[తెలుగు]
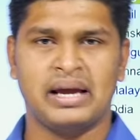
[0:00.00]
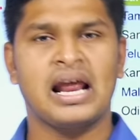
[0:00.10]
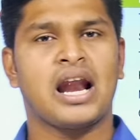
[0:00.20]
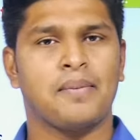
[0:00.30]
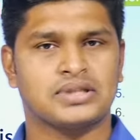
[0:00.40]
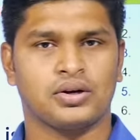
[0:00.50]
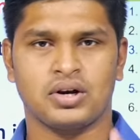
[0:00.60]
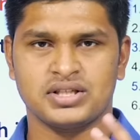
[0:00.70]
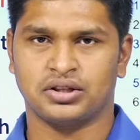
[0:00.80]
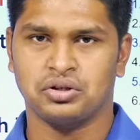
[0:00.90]
మేళ అనే అంశం
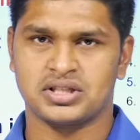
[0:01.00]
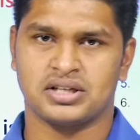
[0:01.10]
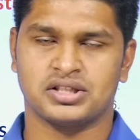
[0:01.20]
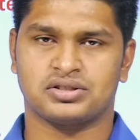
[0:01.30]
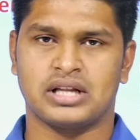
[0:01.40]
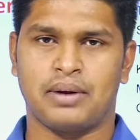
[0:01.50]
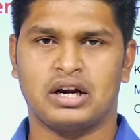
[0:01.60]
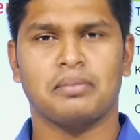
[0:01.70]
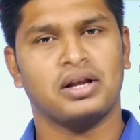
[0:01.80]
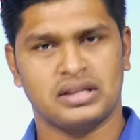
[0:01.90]
గురించి ఎందుకు
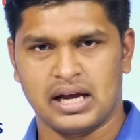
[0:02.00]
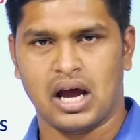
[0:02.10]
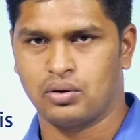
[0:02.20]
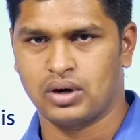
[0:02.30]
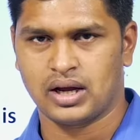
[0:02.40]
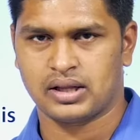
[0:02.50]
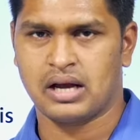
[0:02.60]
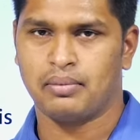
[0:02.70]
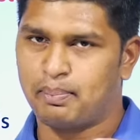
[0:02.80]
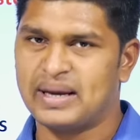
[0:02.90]
చర్చిస్తున్నామంటే మనం ఇందాక అనుకున్నాం కదా
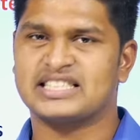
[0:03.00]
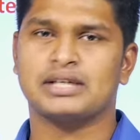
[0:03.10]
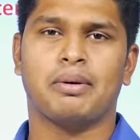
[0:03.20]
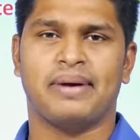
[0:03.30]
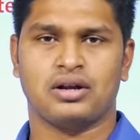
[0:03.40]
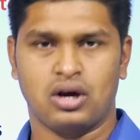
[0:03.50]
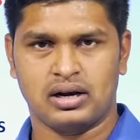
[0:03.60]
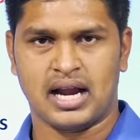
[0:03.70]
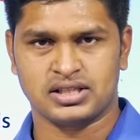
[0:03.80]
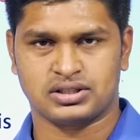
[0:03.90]
పశ్చిమ
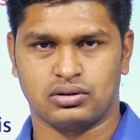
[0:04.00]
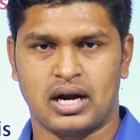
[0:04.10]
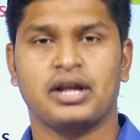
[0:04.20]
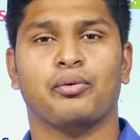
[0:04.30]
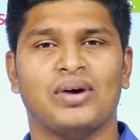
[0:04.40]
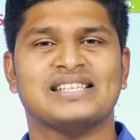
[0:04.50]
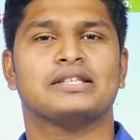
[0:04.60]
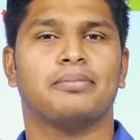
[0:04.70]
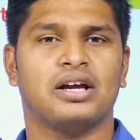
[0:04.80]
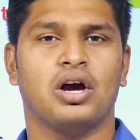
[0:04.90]
బెంగాల్ రాష్ట్రం అంటే
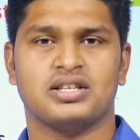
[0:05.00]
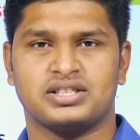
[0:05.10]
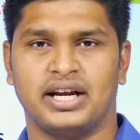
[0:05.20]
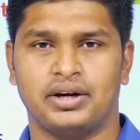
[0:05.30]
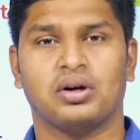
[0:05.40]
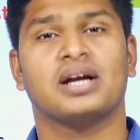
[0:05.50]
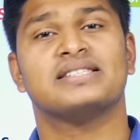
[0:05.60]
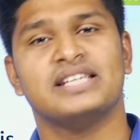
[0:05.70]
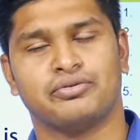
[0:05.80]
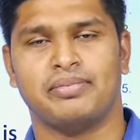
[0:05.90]
వెస్ట్ బెంగాల్ స్టేట్ యొక్క
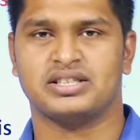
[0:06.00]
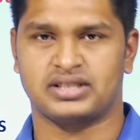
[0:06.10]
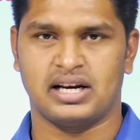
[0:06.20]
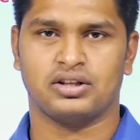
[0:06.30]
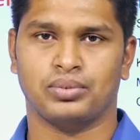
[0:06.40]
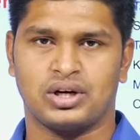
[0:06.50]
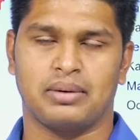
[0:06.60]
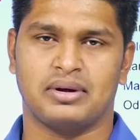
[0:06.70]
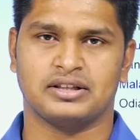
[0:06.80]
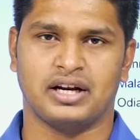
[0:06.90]
చీఫ్ మినిస్టర్ లేదా
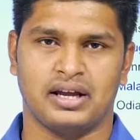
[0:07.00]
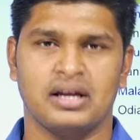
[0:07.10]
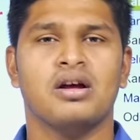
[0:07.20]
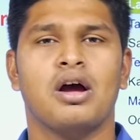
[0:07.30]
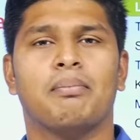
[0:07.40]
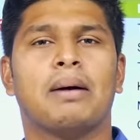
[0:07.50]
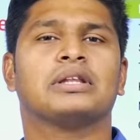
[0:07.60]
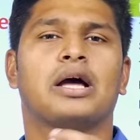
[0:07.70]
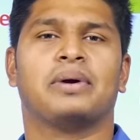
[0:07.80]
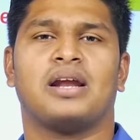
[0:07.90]
ముఖ్యమంత్రి
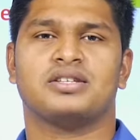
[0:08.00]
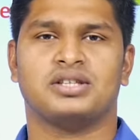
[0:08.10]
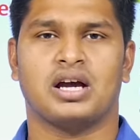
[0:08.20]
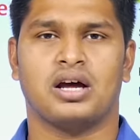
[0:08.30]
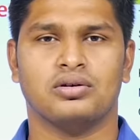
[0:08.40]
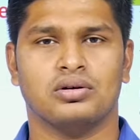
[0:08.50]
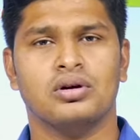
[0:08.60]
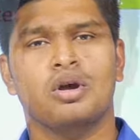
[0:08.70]
మమతా బెనర్జీ గారు